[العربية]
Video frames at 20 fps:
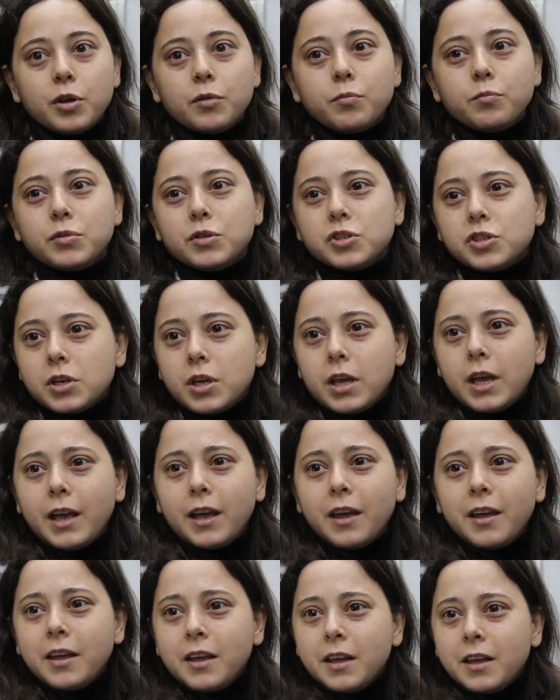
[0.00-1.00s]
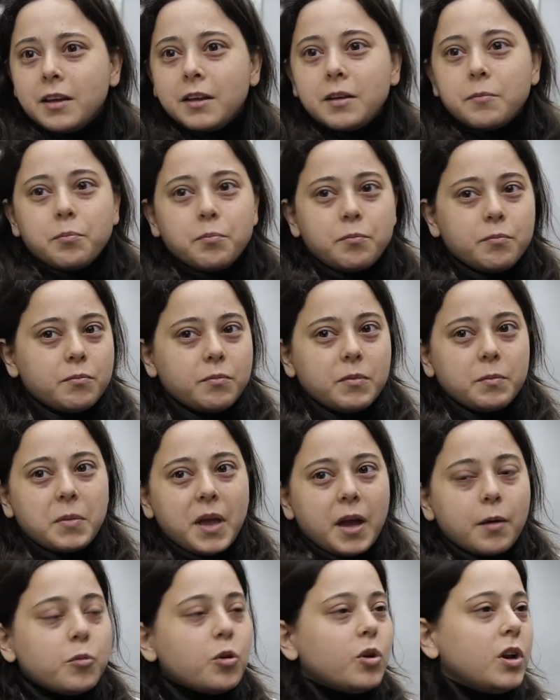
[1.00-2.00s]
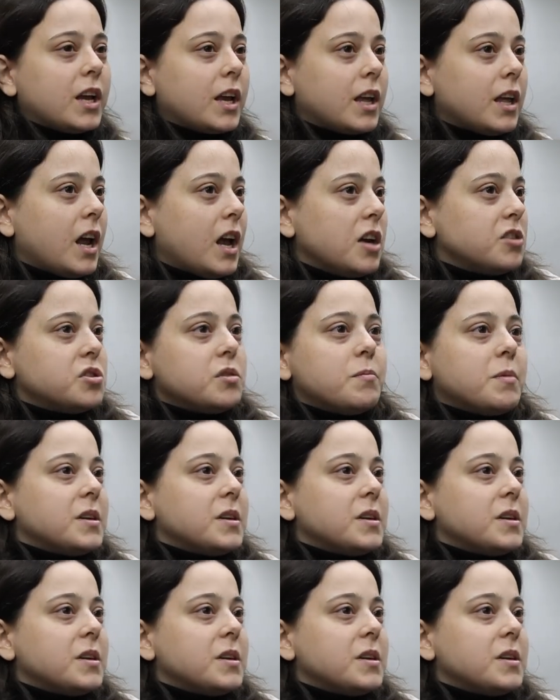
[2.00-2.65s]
بيجي بيعملوا لك رهجه